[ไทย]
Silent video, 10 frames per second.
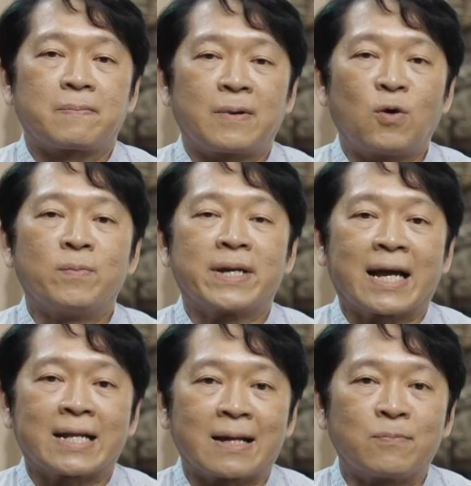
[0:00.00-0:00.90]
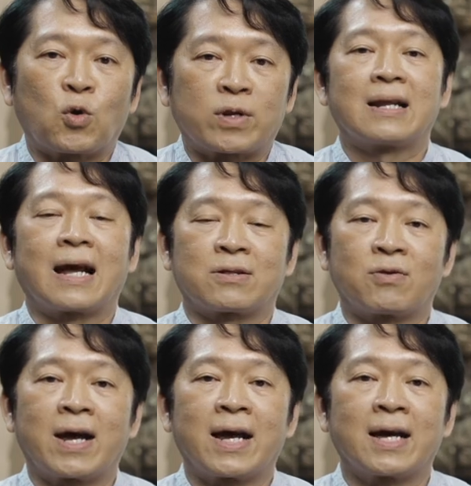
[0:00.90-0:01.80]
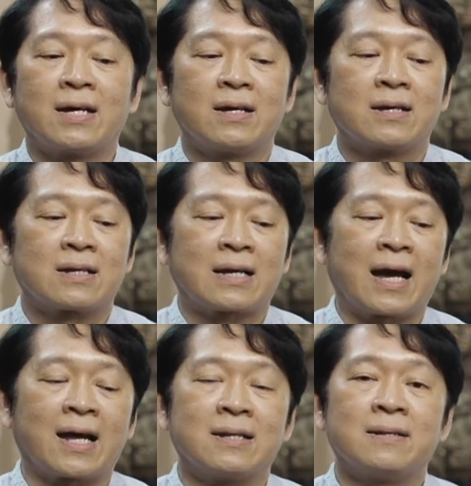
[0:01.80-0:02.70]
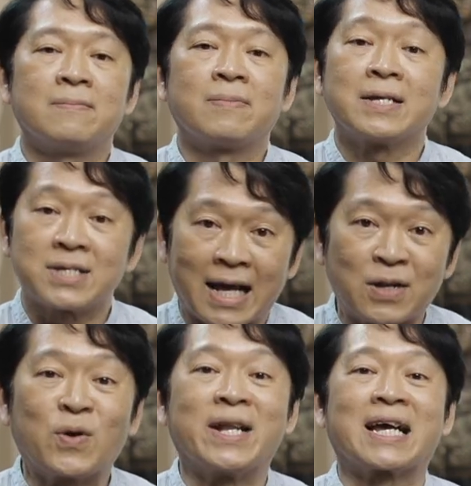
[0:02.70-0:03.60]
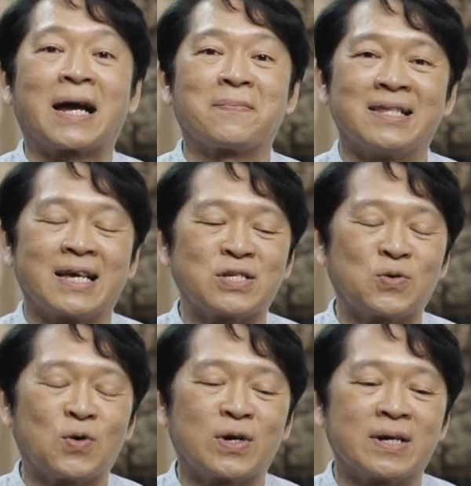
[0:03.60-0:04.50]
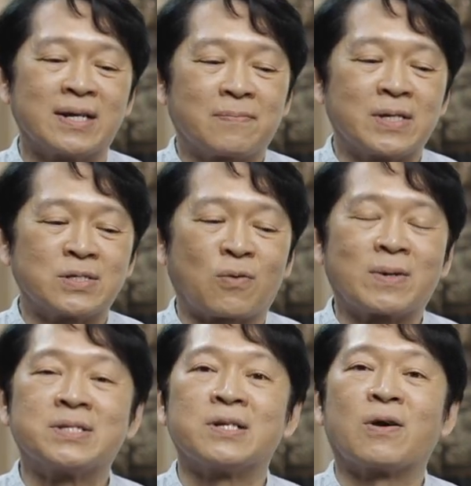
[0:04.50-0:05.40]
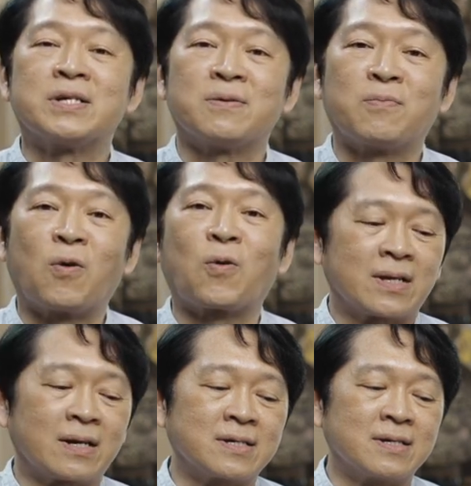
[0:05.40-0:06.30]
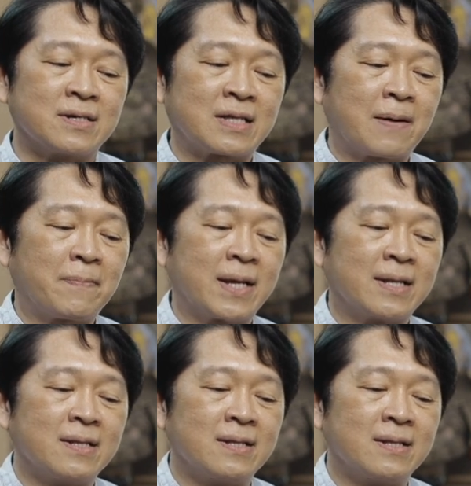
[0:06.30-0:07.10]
พระองค์มีการกำหนดอัตราการพระราชทานด้วยนะครับในช่วงปีสองพันสี่ร้อยสิบหกก็คือถ้าเป็น